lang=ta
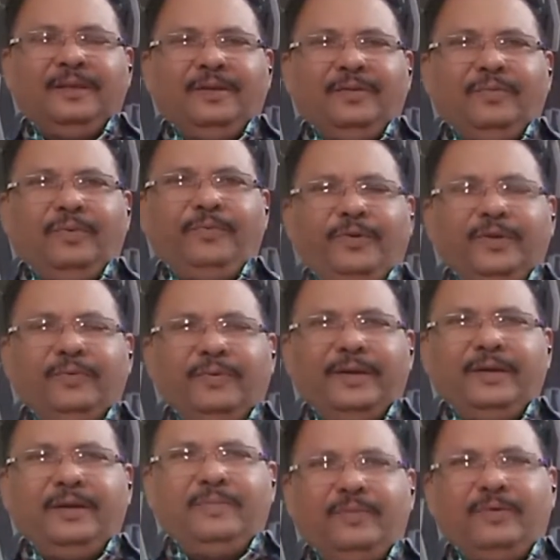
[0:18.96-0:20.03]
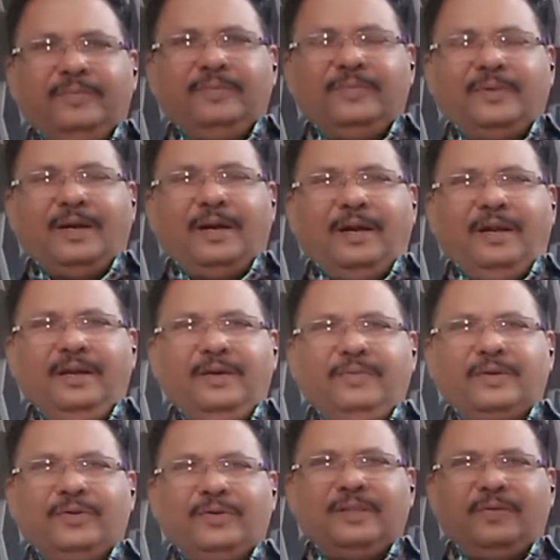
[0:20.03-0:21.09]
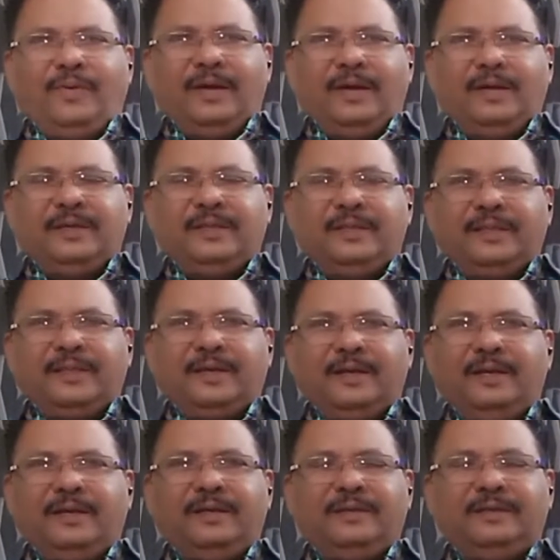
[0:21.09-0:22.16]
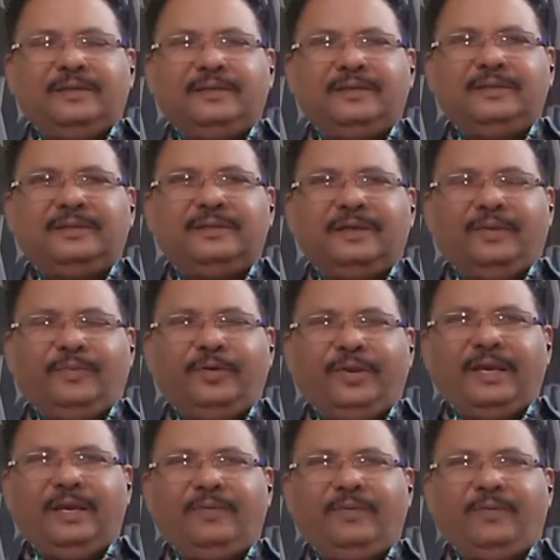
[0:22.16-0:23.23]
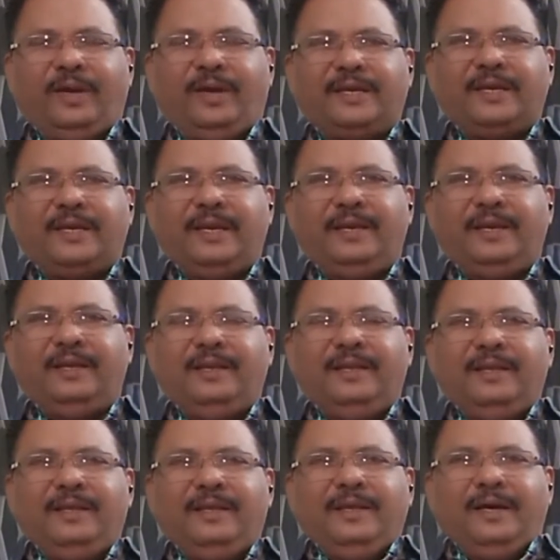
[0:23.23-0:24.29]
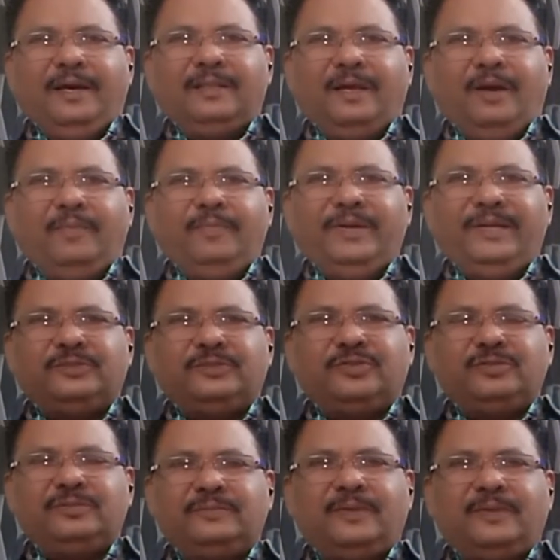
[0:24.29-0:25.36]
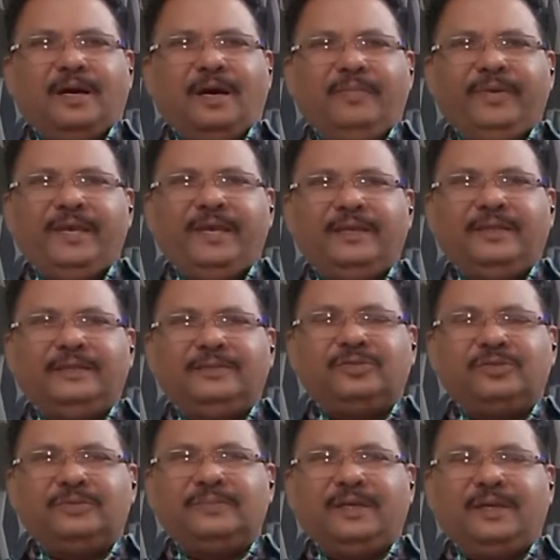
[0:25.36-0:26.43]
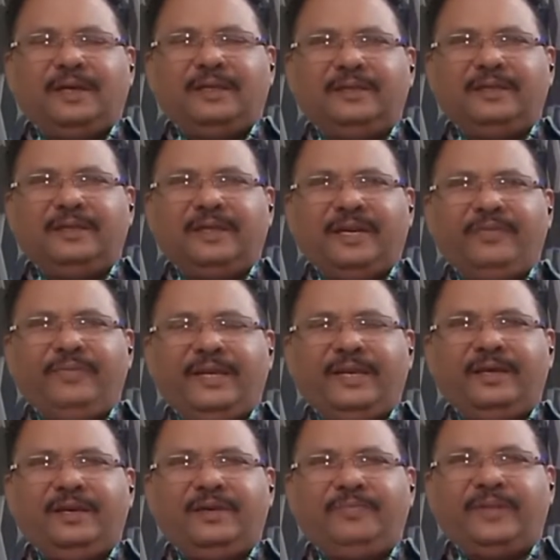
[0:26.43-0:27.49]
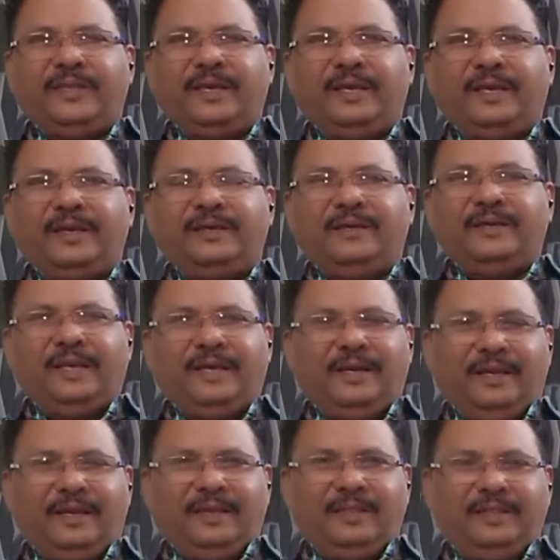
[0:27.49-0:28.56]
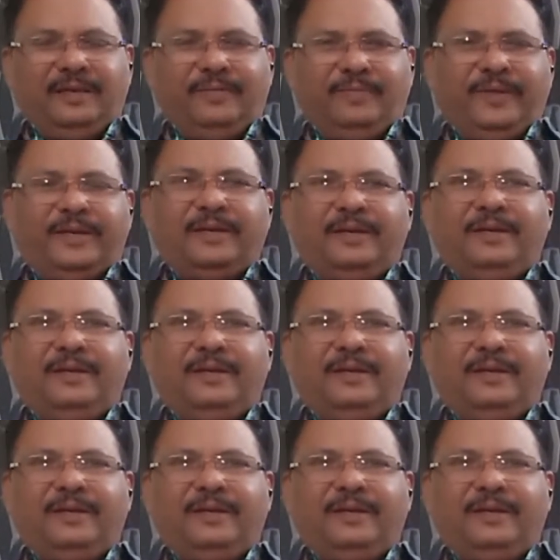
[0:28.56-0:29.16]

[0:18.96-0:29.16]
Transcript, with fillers: ஒவ்வொரு வருடமும் ஆண்டவர் கொடுத்த தத்தங்கள் நம்முடைய வாழ்க்கையில் அது ஆமேற்றும் ஆமேன் என்றும் அது நிறைவேறி இருப்பதை நீங்கள் அறிந்திருப்பீர்கள்